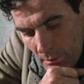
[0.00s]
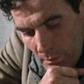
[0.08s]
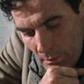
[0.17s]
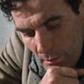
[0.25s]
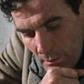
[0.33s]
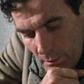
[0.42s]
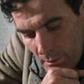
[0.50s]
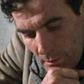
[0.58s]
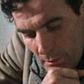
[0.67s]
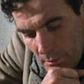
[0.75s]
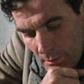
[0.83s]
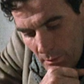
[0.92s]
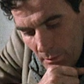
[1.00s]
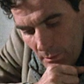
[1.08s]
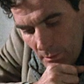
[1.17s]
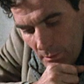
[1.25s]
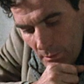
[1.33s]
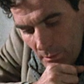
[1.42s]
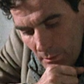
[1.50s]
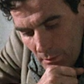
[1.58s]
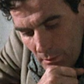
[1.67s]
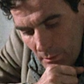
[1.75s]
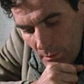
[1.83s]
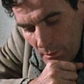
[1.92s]
노총각하고 두
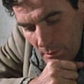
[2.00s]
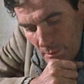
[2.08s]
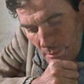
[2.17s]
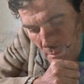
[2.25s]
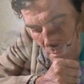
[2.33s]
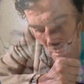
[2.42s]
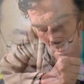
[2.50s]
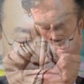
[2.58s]
사람의 이야기입니다.